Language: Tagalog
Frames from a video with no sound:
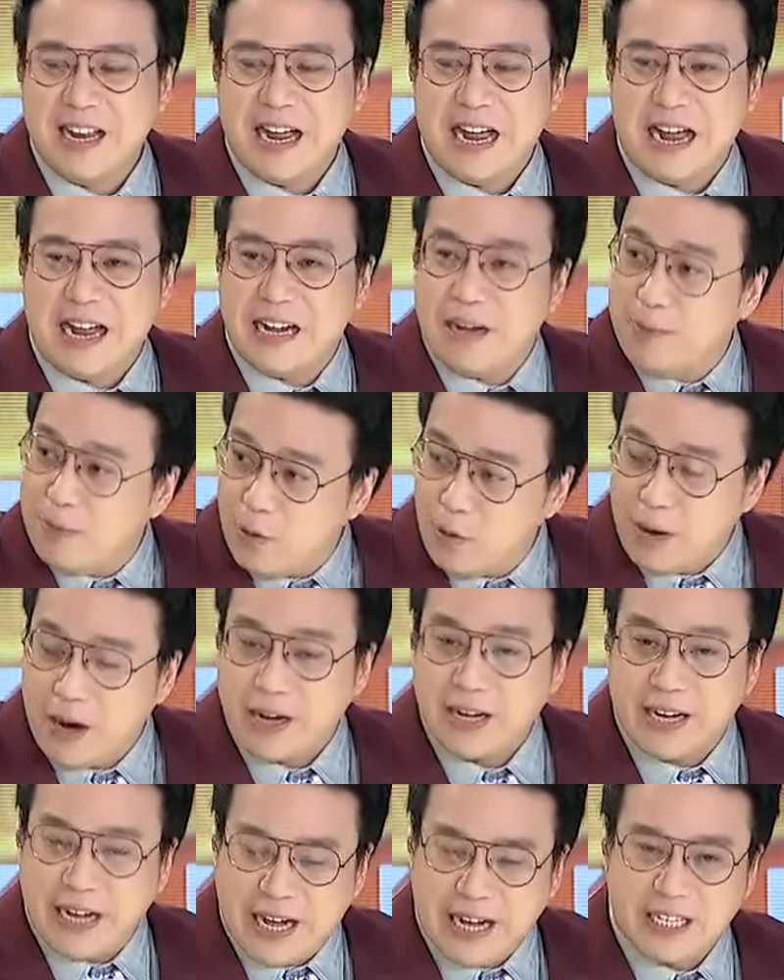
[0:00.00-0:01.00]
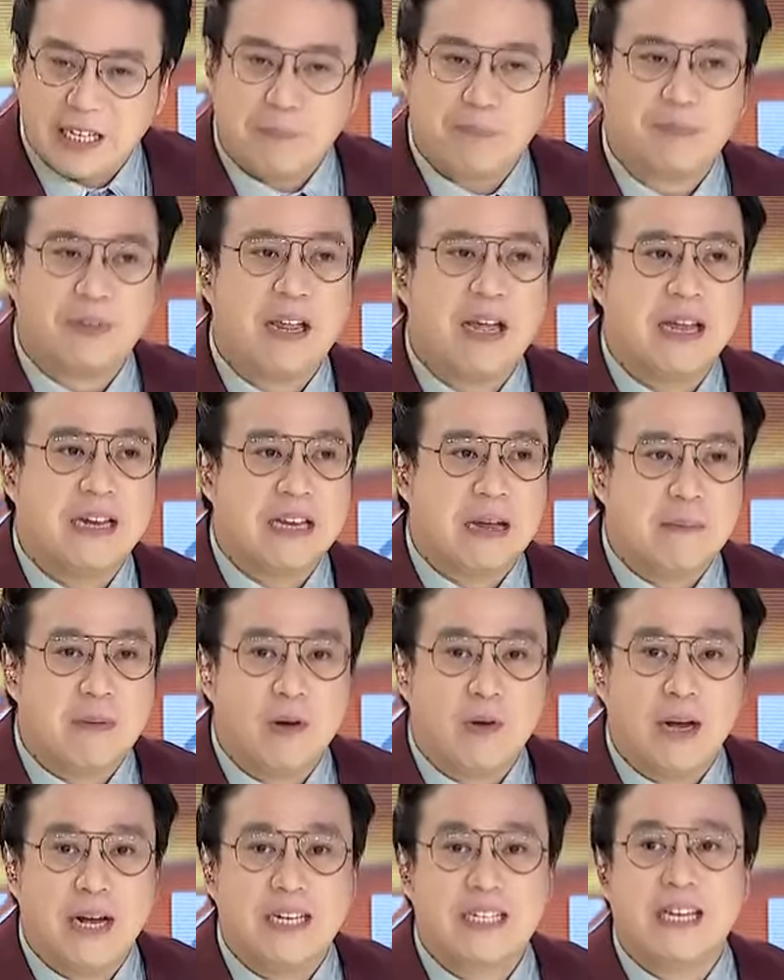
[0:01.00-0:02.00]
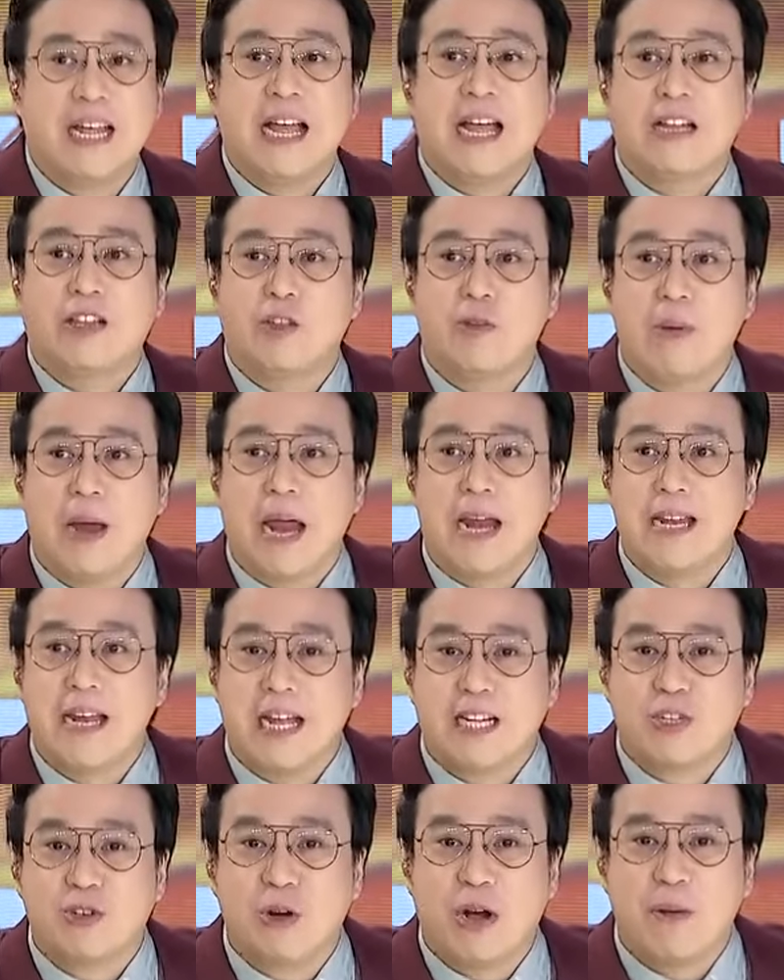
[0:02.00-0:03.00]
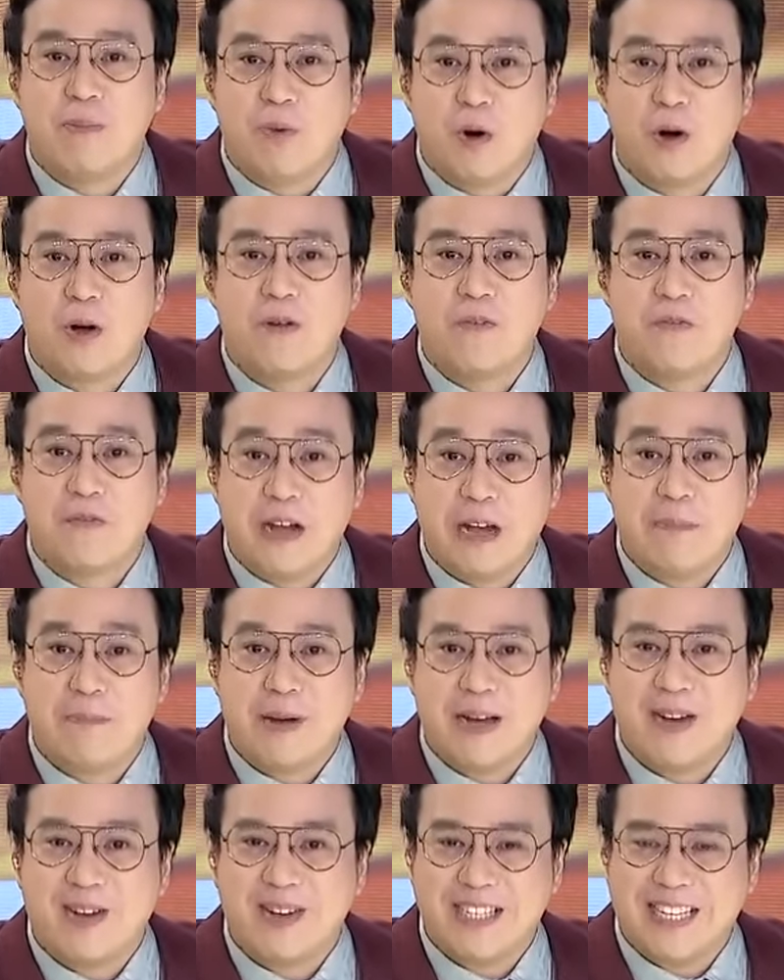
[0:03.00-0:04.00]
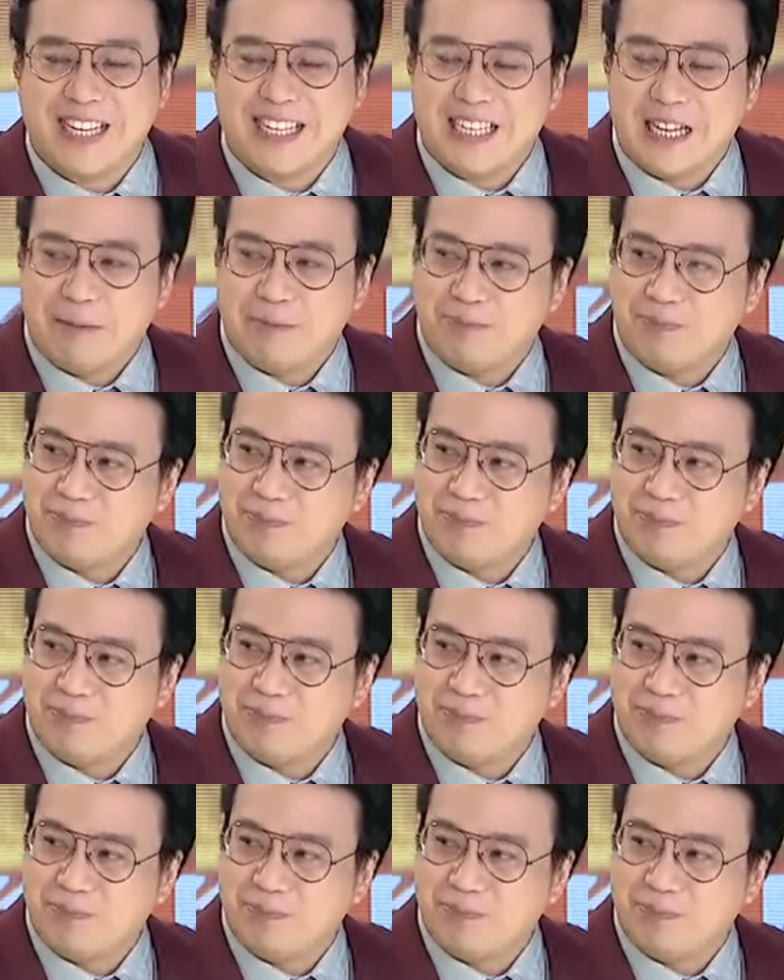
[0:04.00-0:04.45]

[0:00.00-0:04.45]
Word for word: Uh, number one is, number one is to be a natural-born Filipino citizen.